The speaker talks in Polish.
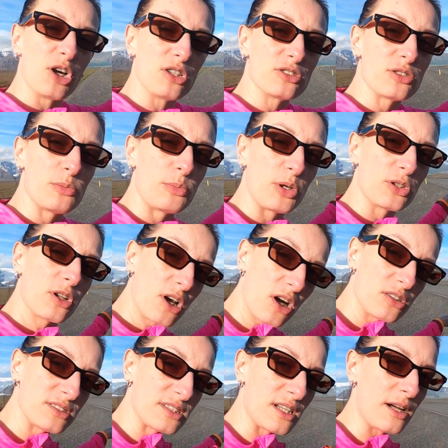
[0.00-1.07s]
chodzą po
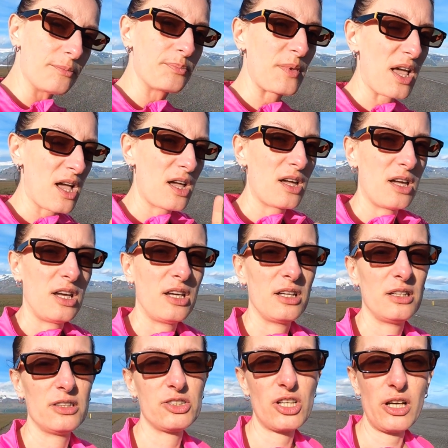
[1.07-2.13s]
drodze.
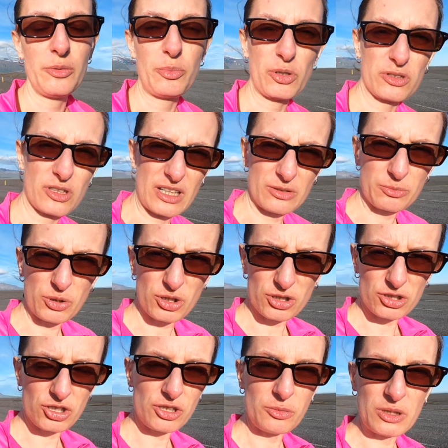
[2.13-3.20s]
I jeżeli
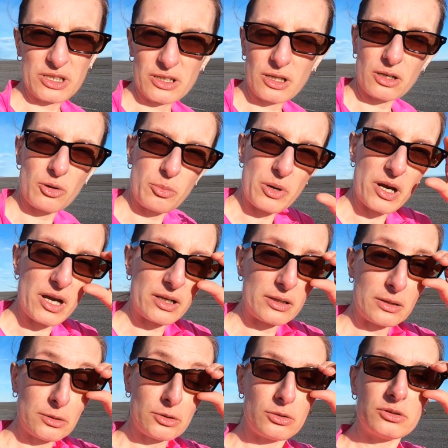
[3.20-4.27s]
potrącimy takiego
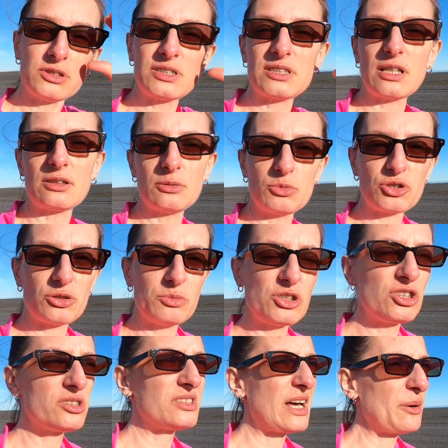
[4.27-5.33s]
barana, no to niestety możemy
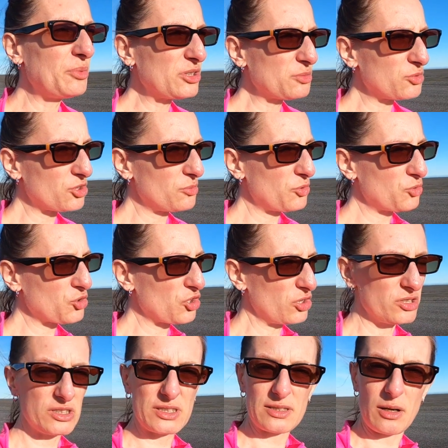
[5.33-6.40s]
się zabić, możemy
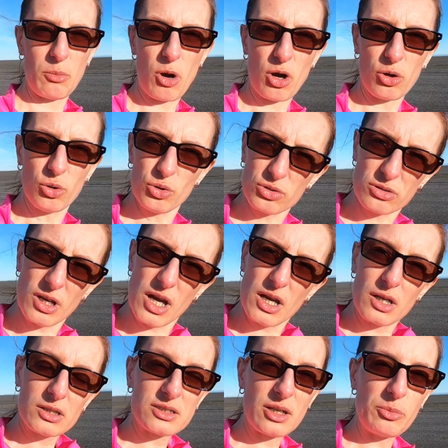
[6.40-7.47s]
uszkodzić samochód,
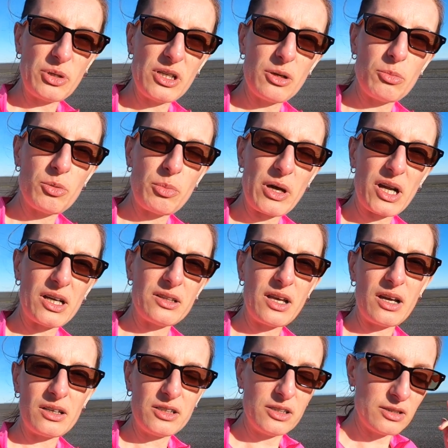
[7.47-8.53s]
zabijemy
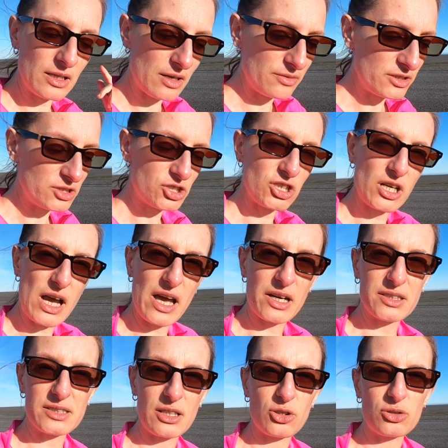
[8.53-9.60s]
barana i nawet jeszcze
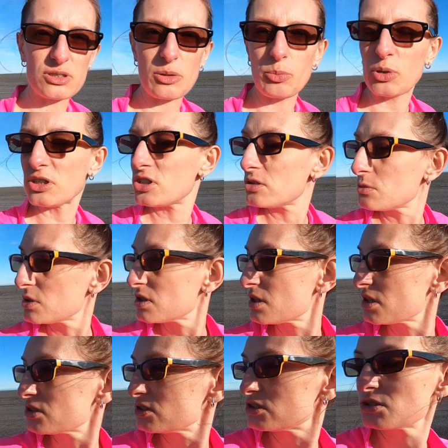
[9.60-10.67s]
karę za to zapłacimy.
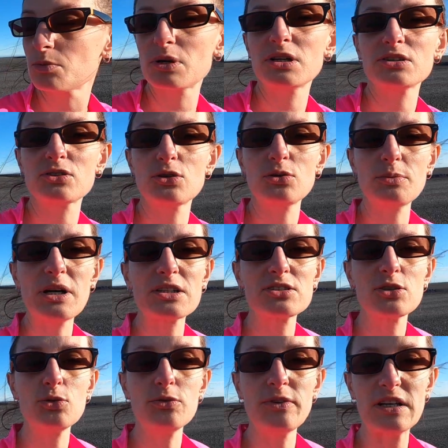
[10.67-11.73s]
Także trzeba na to
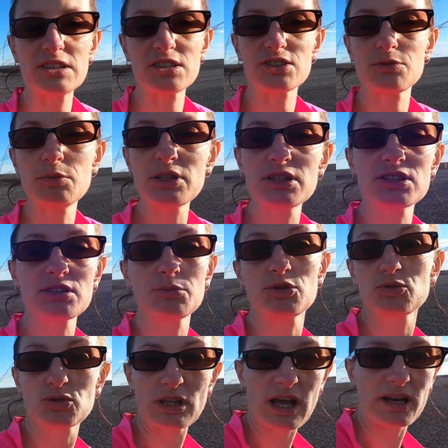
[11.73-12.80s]
bardzo uważać. My jedziemy
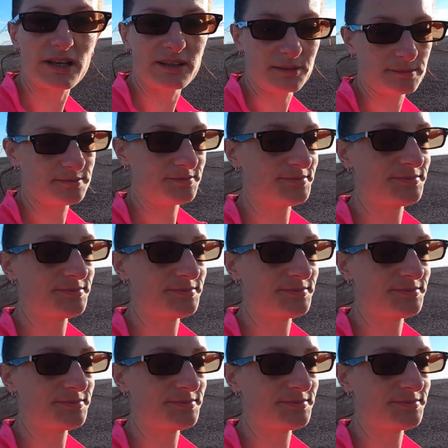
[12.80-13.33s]
już dalej.